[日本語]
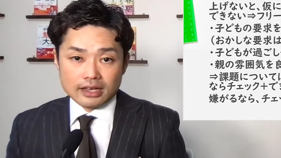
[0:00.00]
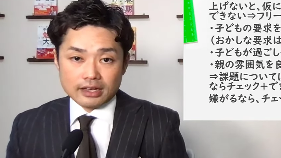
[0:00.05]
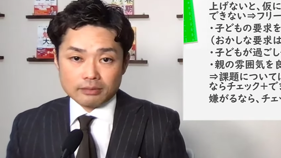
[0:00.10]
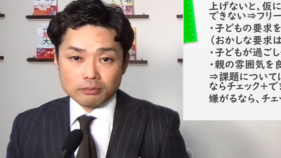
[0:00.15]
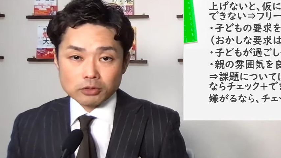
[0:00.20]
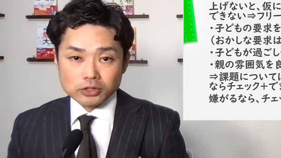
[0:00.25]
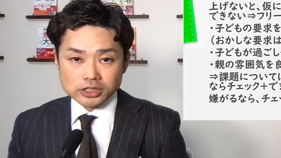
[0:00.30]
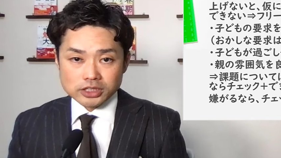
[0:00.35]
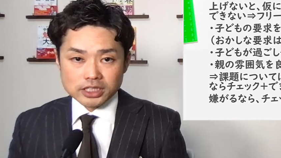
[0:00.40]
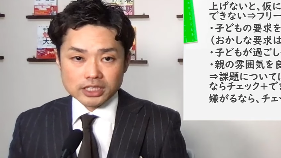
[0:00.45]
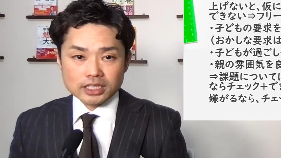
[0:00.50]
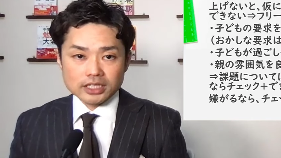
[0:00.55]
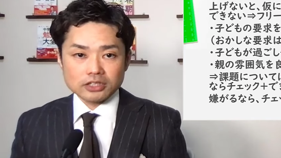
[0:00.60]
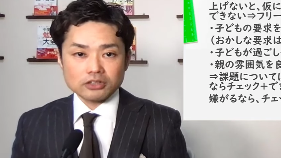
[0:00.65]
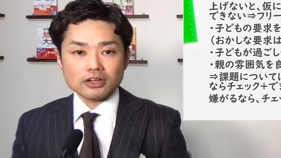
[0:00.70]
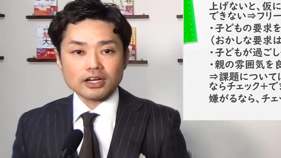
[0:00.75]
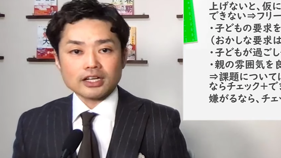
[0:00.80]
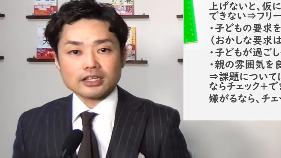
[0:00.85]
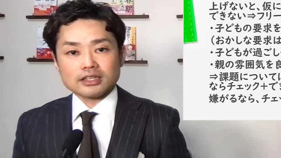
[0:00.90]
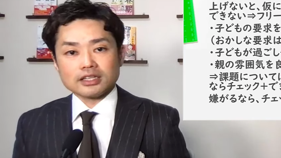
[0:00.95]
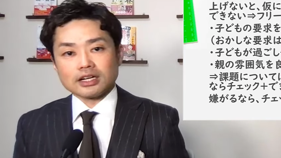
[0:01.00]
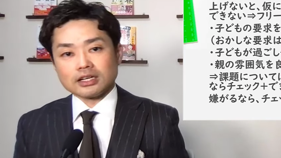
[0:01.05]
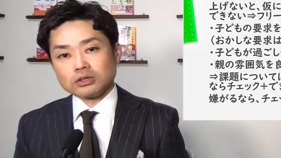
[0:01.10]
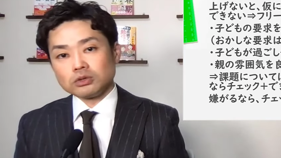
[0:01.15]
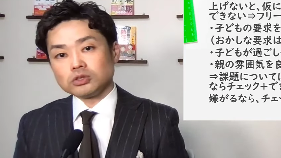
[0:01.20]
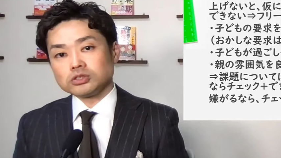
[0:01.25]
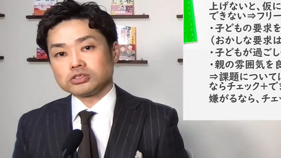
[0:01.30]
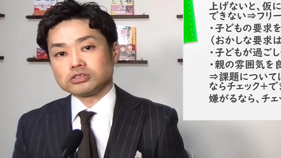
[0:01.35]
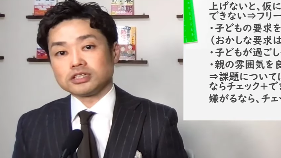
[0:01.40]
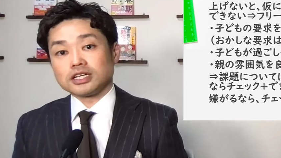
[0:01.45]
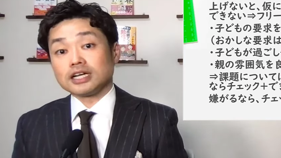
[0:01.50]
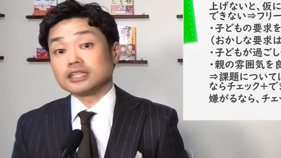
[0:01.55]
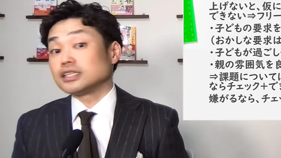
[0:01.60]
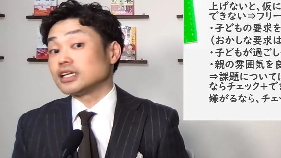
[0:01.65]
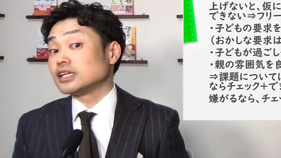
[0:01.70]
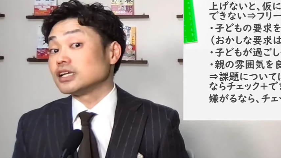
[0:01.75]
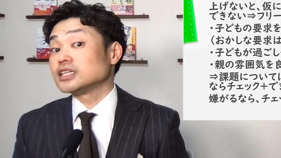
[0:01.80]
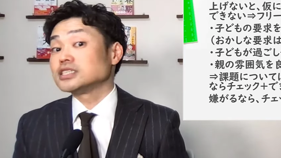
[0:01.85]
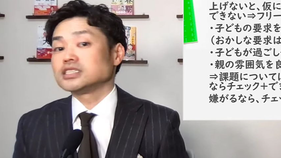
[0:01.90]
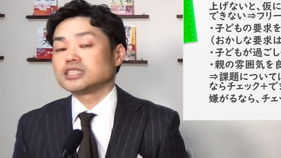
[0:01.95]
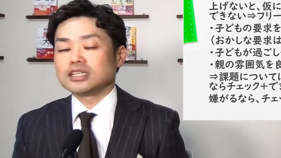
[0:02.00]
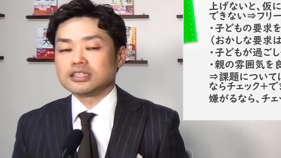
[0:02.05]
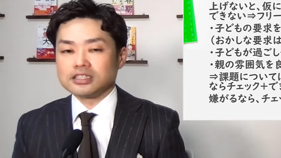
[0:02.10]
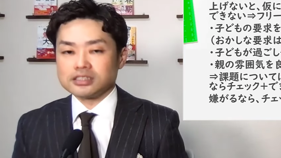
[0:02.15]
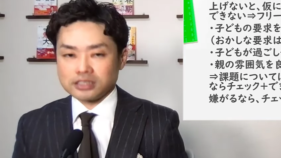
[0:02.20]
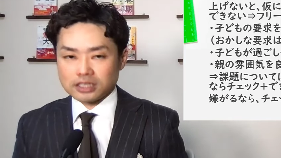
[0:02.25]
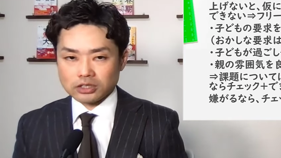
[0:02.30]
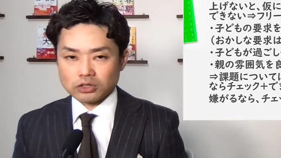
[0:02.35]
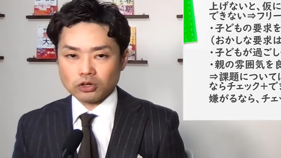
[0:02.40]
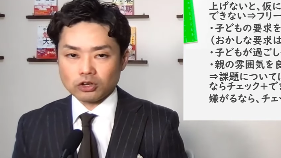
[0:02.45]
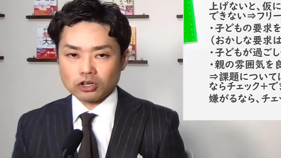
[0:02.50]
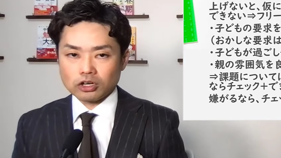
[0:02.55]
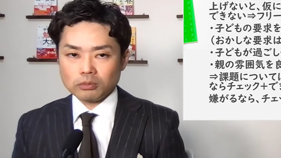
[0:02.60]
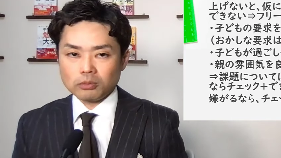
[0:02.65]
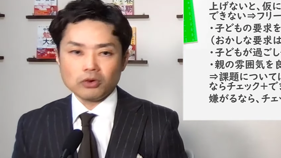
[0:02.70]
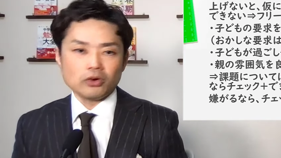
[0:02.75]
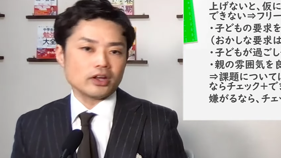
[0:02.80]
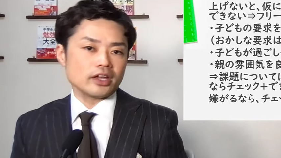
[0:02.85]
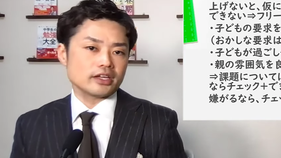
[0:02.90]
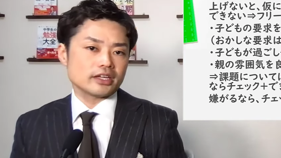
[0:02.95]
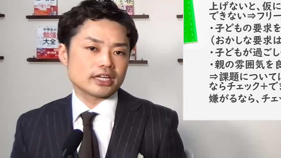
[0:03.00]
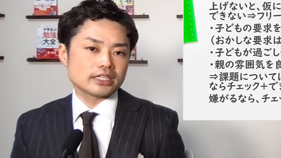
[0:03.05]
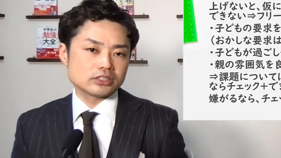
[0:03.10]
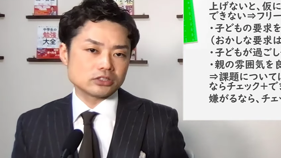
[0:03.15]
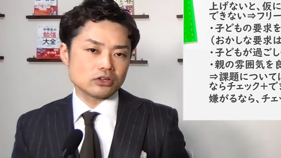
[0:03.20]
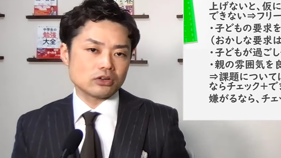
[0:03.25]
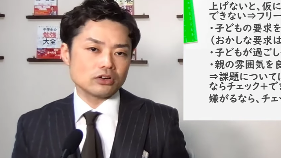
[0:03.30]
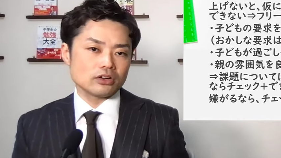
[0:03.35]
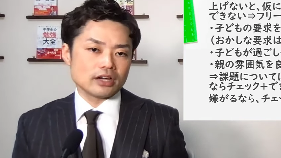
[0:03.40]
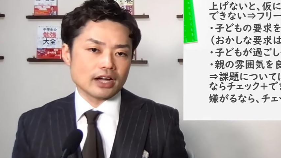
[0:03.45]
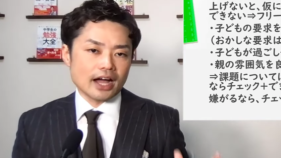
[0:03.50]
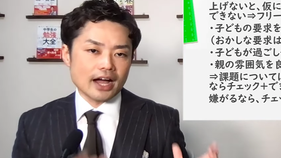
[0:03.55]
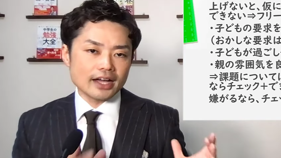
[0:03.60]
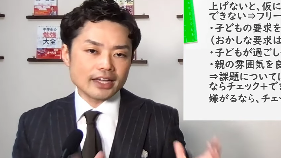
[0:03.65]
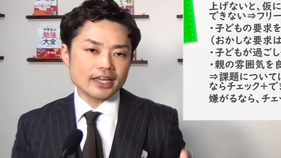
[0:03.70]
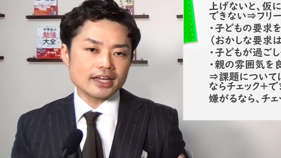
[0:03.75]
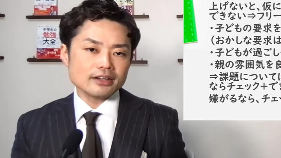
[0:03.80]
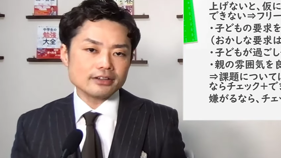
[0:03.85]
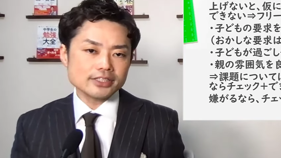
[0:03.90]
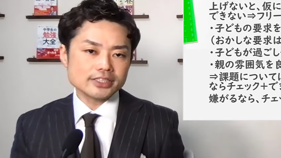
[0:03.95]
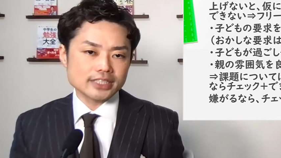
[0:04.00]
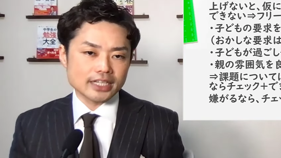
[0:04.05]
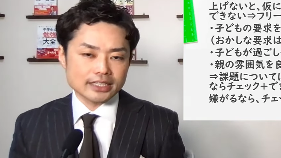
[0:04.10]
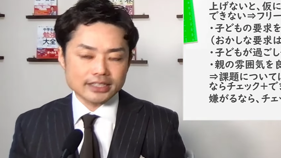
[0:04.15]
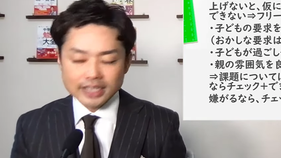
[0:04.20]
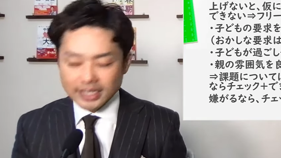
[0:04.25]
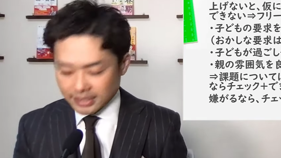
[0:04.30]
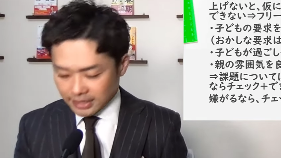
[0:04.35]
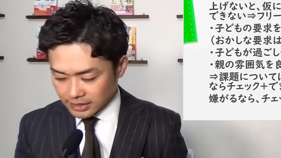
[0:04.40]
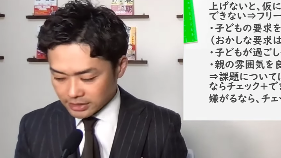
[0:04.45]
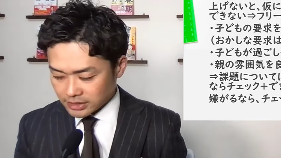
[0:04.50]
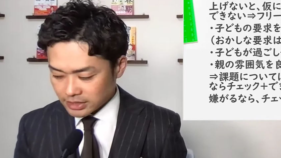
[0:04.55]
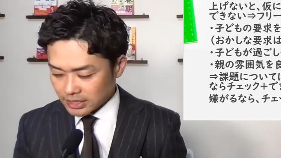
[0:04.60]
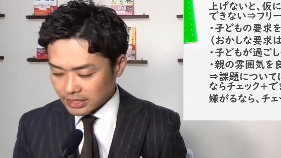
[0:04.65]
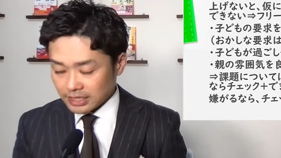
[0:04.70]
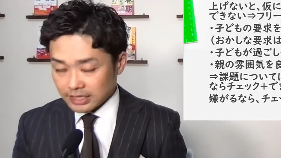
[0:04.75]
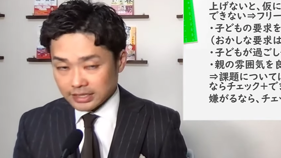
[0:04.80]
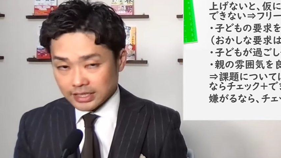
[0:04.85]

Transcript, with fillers: もし低かったらどうするかって話なんですけどもうこれ結論上げるしかないです